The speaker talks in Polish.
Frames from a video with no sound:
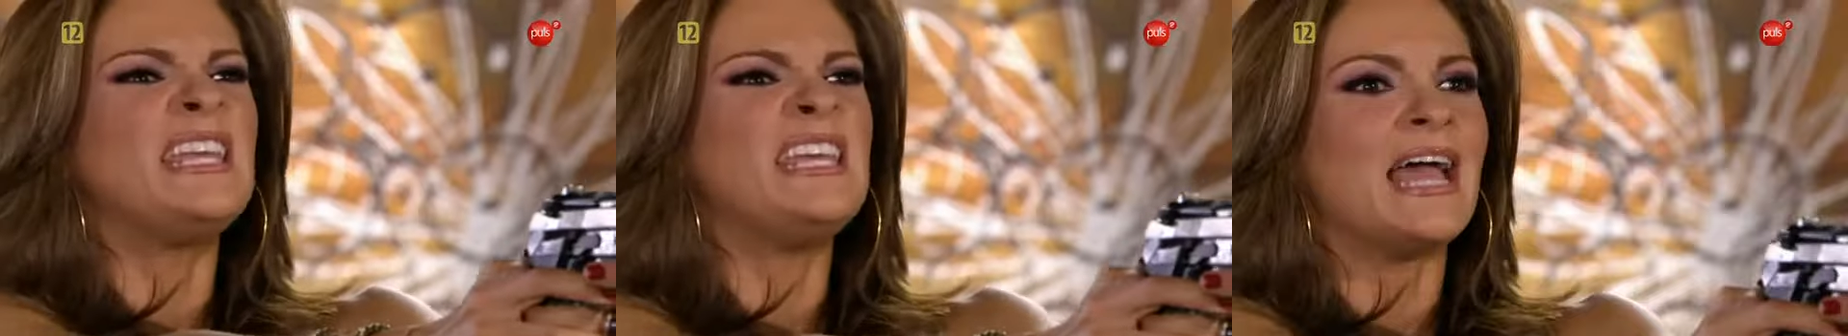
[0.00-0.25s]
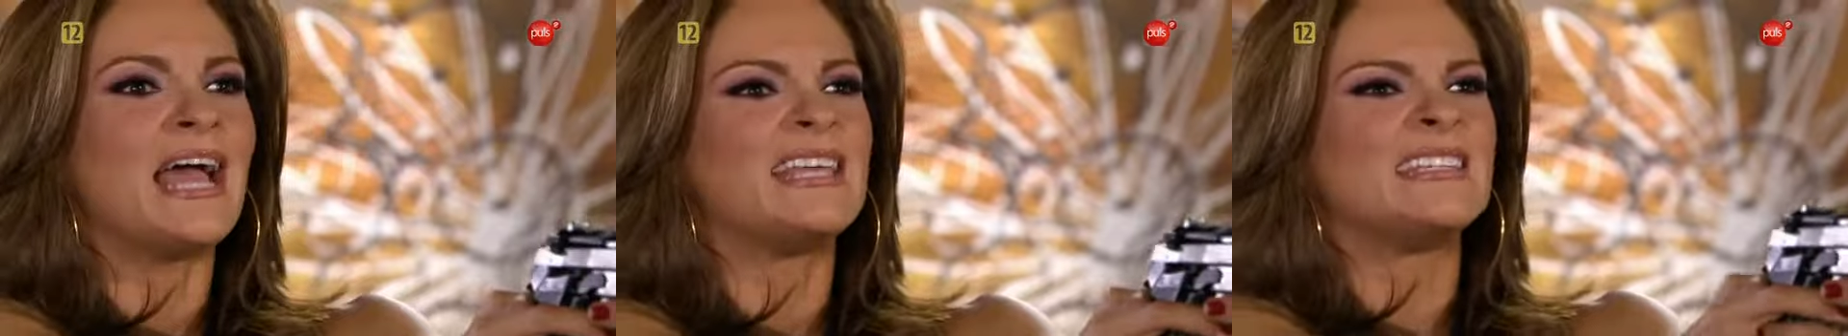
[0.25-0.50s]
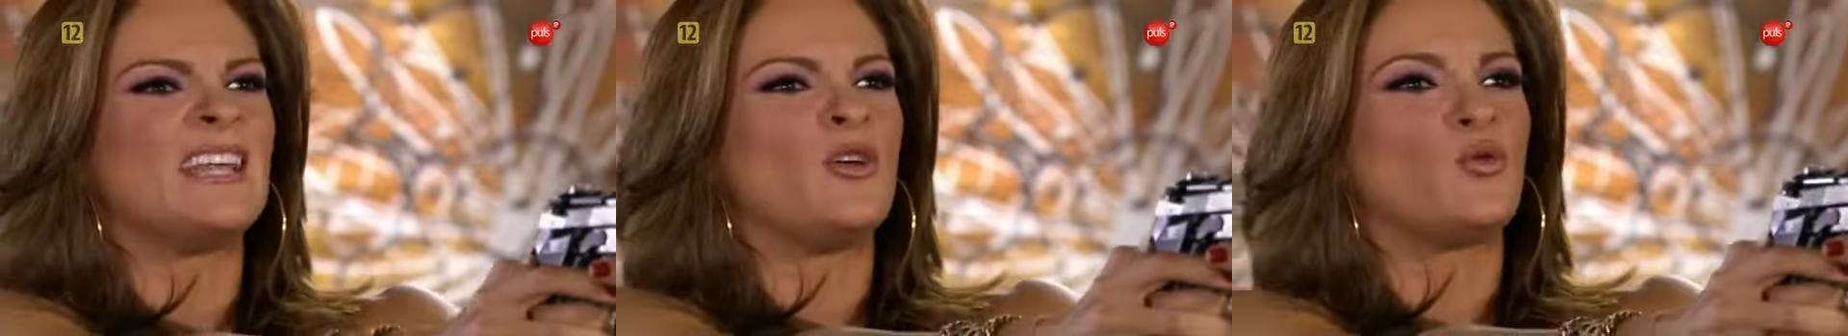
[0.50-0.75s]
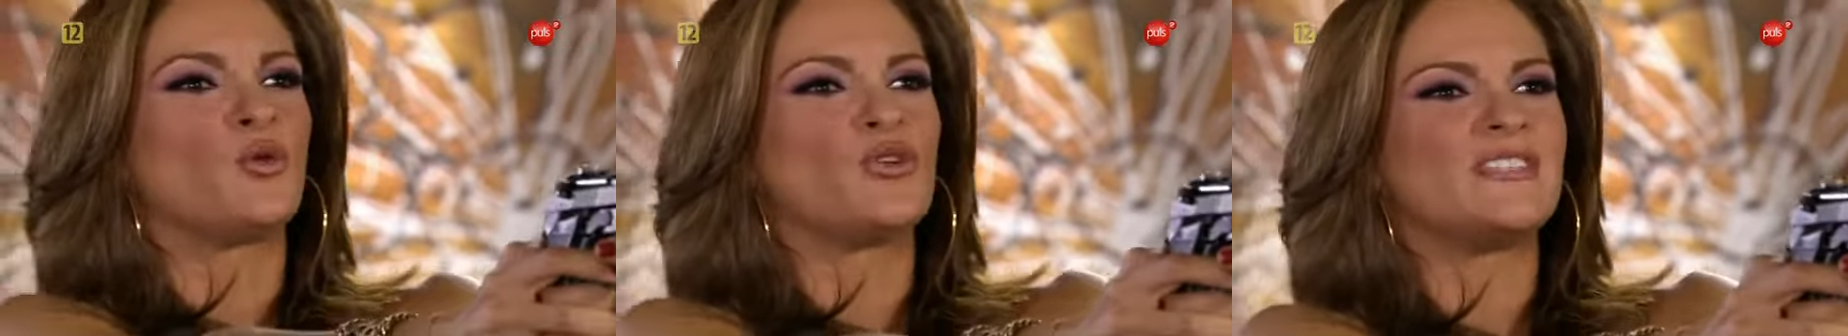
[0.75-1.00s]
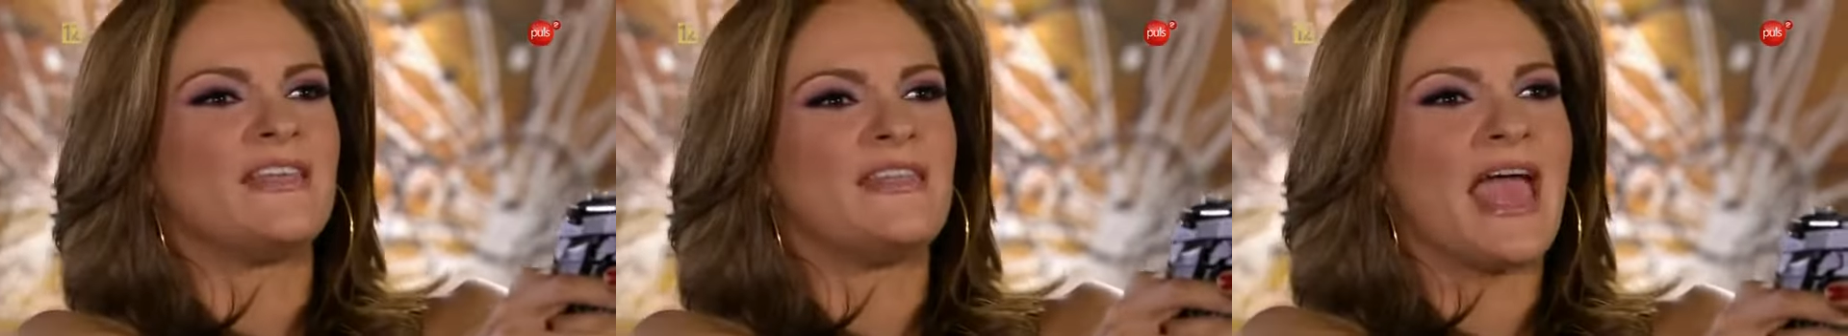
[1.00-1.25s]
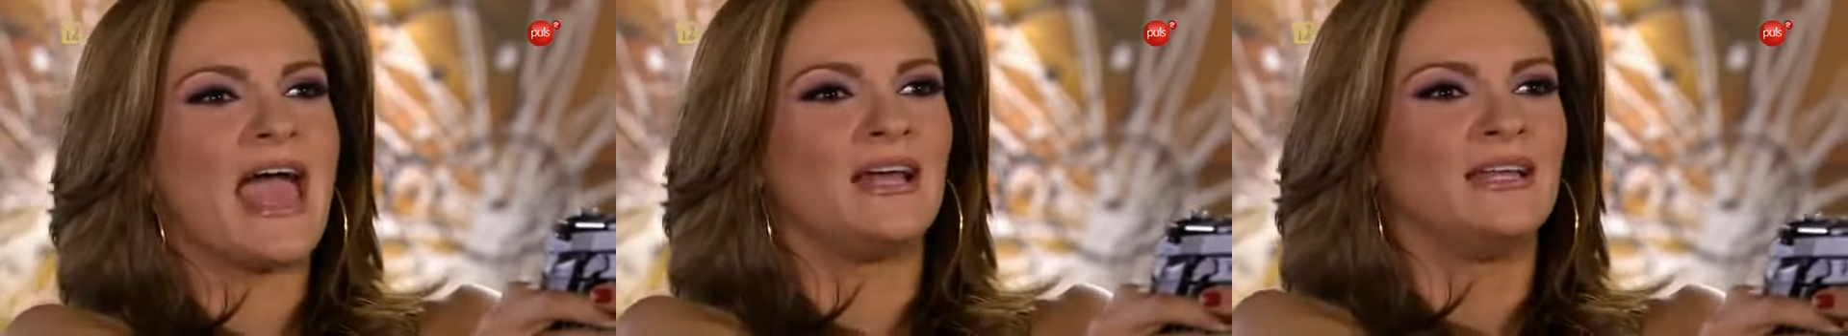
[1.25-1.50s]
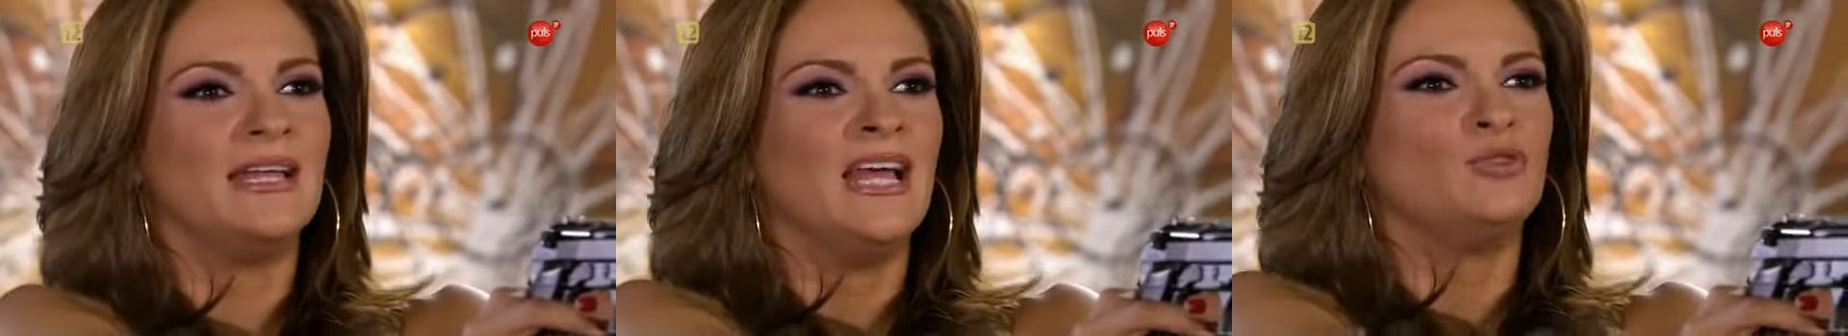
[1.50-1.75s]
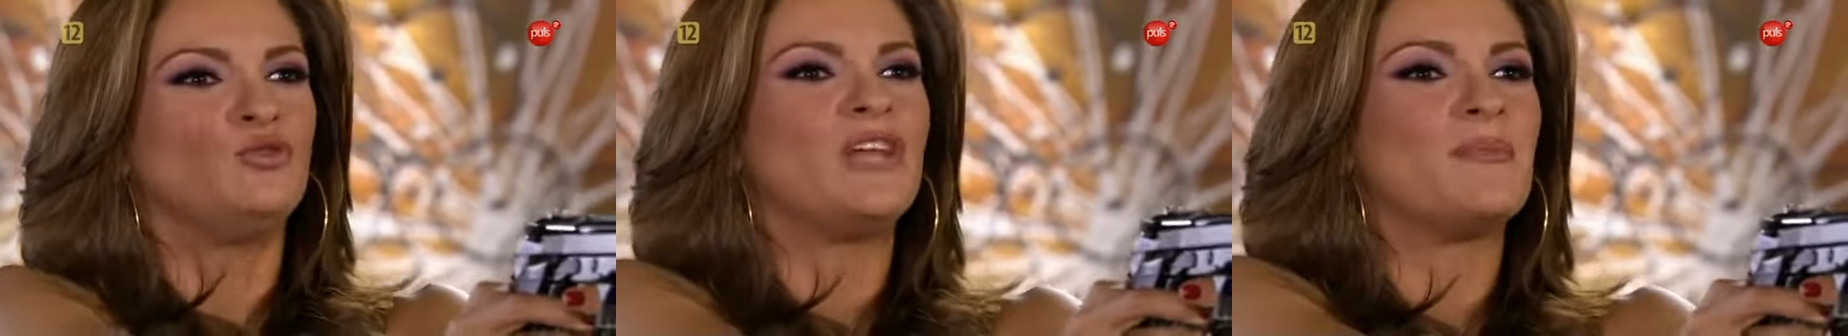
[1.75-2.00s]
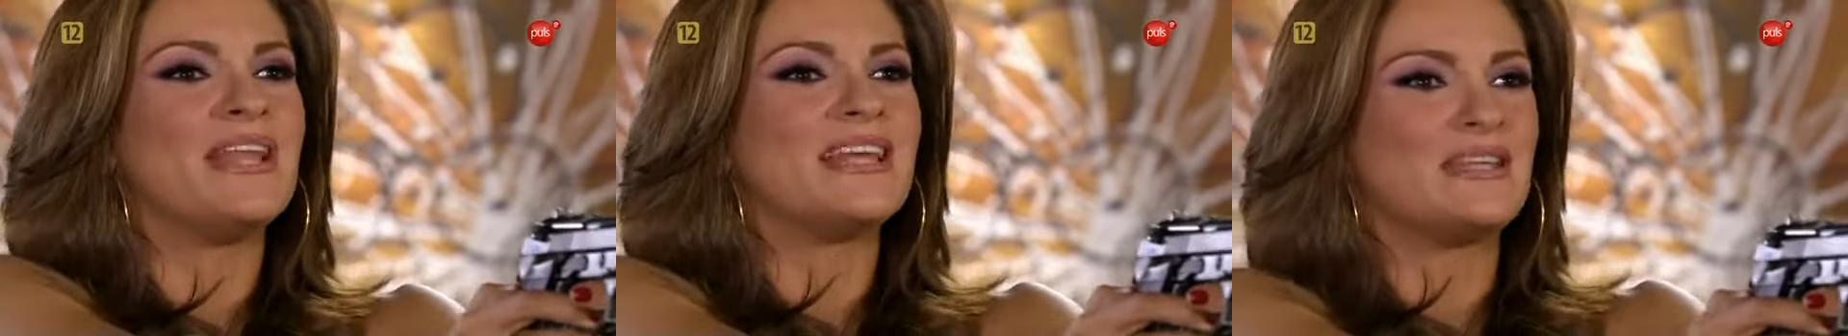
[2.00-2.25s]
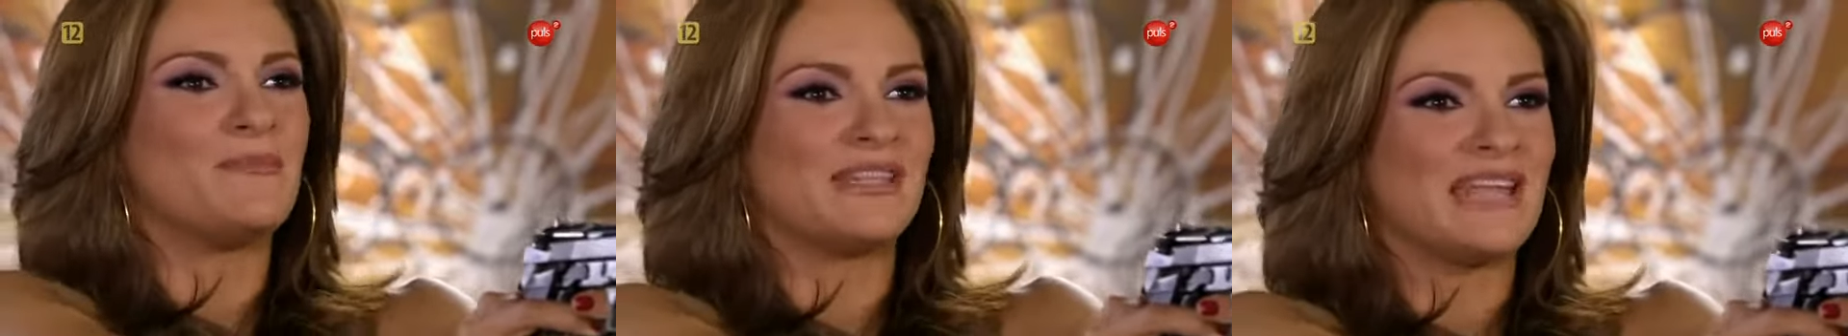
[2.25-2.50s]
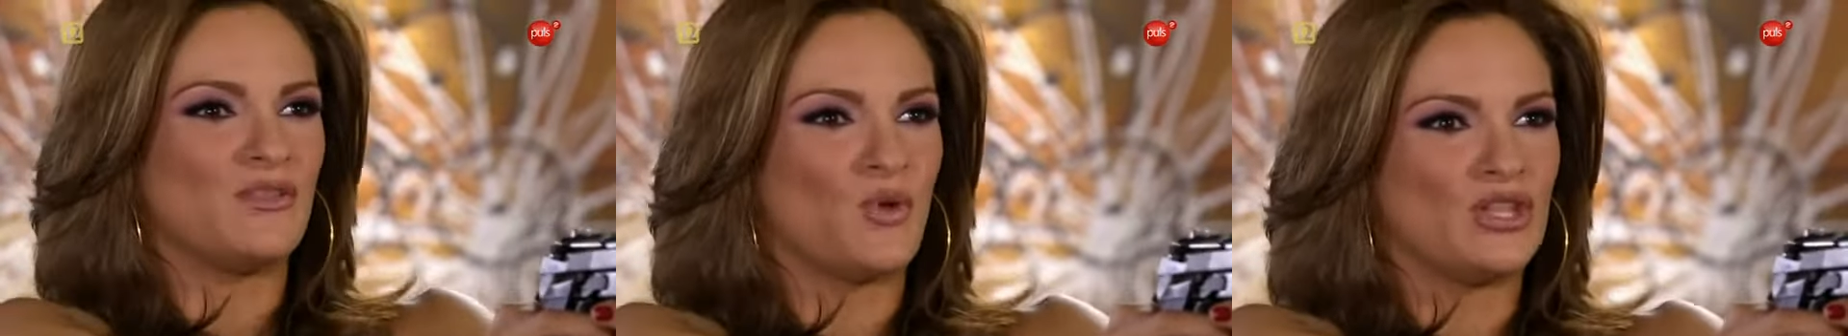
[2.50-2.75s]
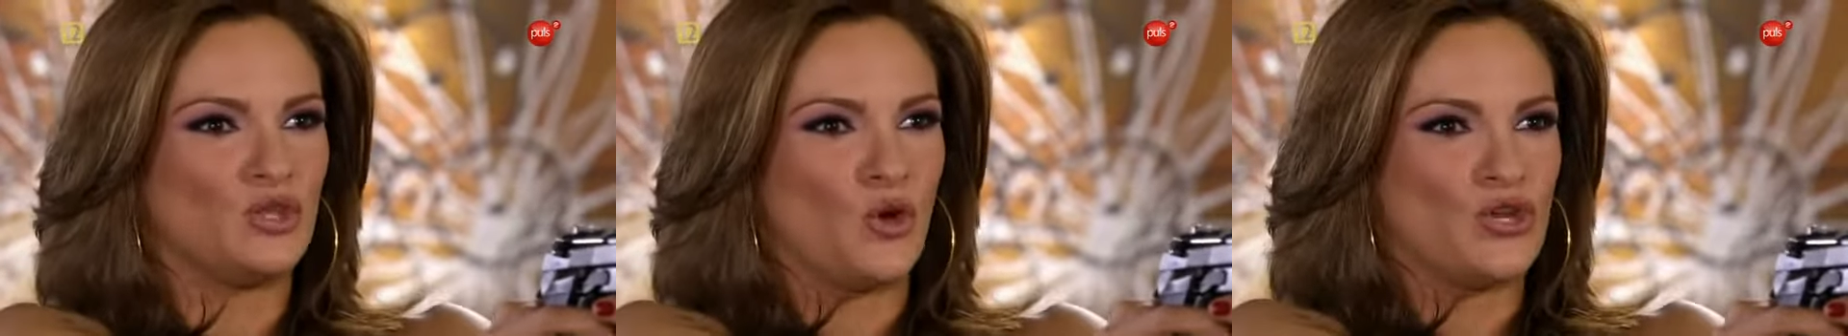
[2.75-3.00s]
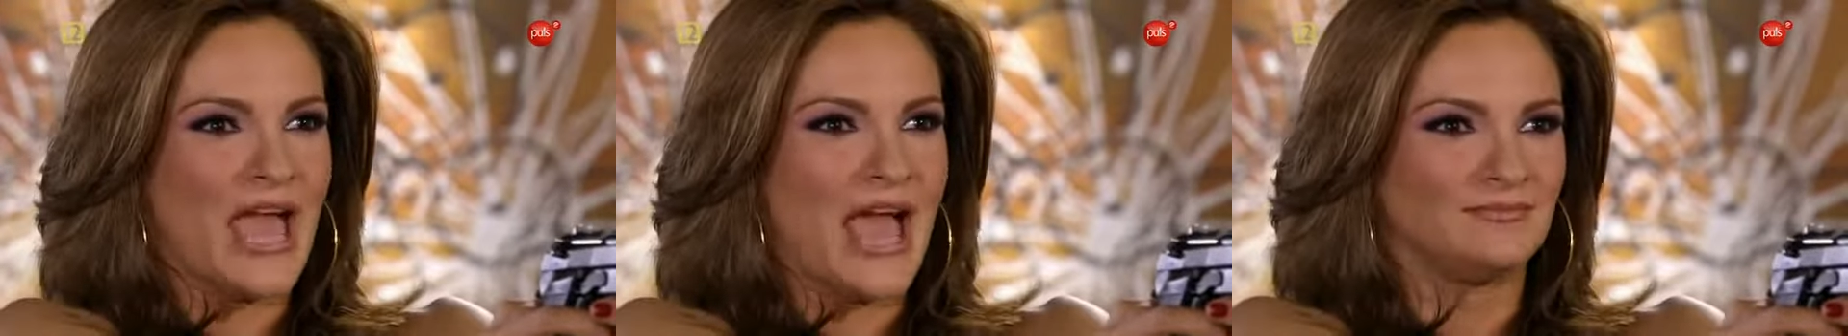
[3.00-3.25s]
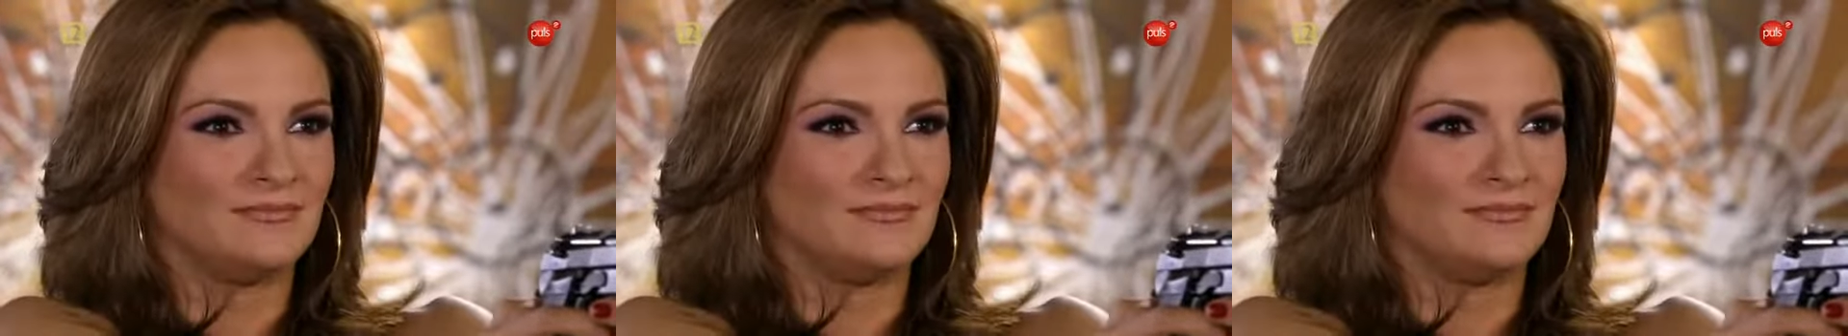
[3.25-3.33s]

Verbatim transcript: To był twój pomysł. To ty zabiłeś Antonię.